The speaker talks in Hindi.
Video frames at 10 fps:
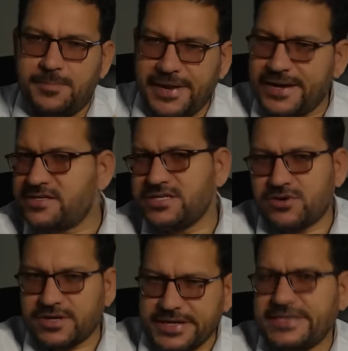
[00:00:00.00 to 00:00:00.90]
ब्लैक टी
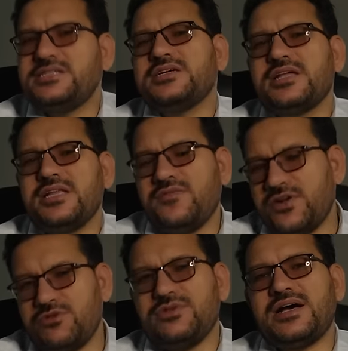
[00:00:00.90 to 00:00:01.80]
और ग्रीन टी के लिए
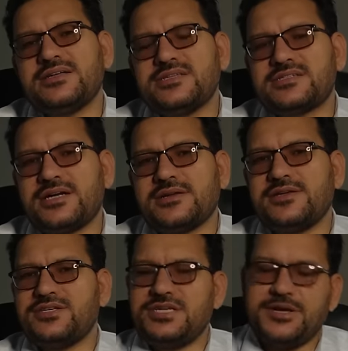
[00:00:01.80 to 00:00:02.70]
वीडियो यहाँ से स्टार्ट
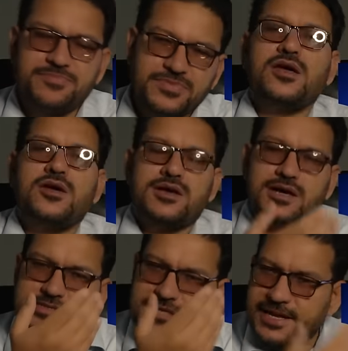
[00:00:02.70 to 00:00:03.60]
कीजिए
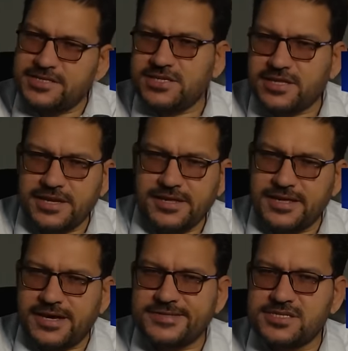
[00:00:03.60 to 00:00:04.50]
सलाजीत के लिए
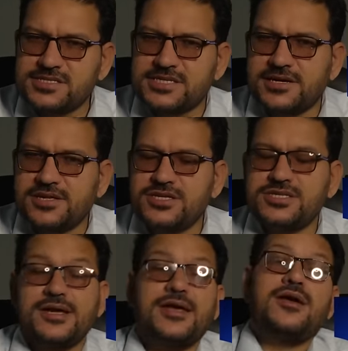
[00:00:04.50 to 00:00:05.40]
यहाँ से स्टार्ट
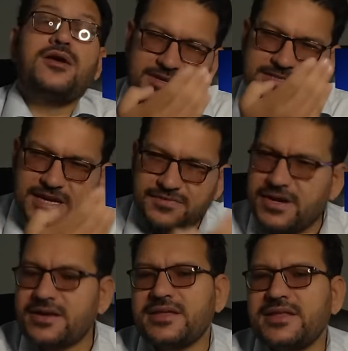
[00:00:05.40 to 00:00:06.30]
कीजिए
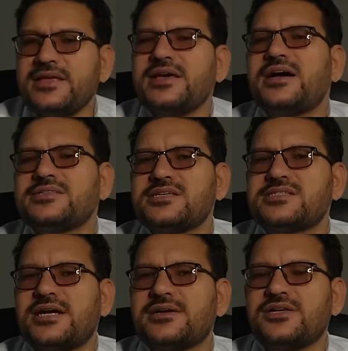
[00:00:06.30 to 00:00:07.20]
ज़ाफ़रान के लिए यहाँ से
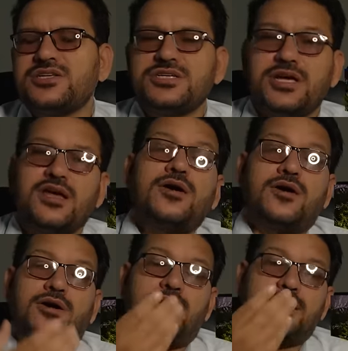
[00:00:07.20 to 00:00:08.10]
स्टार्ट कीजिए
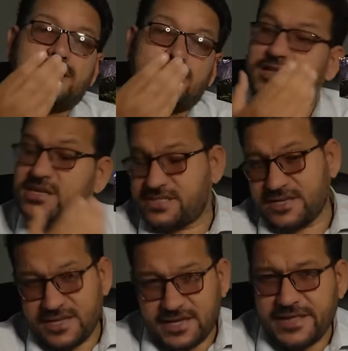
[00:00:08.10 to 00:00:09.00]
और देसी
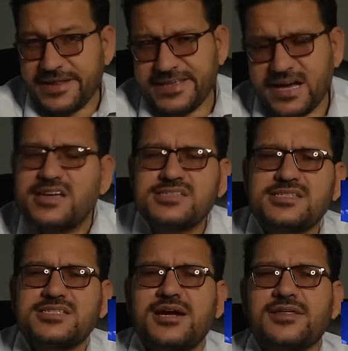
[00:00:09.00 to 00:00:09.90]
घी के लिए यहाँ से
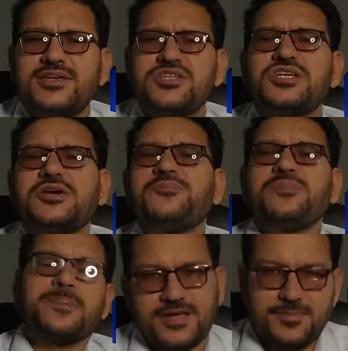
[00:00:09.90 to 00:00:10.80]
स्टार्ट कीजिए
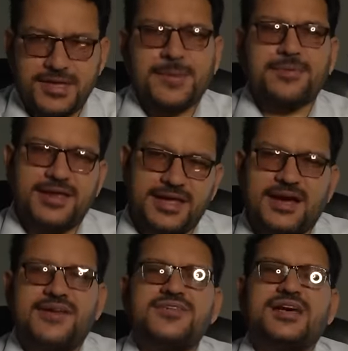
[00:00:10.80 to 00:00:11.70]
अभी आपके लिए
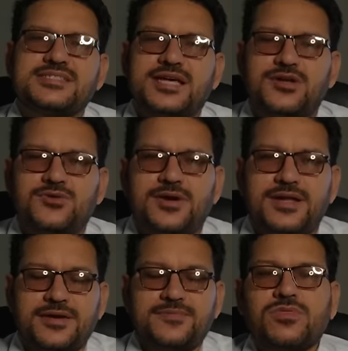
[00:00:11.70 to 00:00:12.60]
काफ़ी आसान हुआ
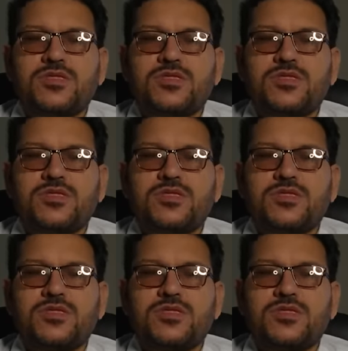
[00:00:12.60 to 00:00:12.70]
ना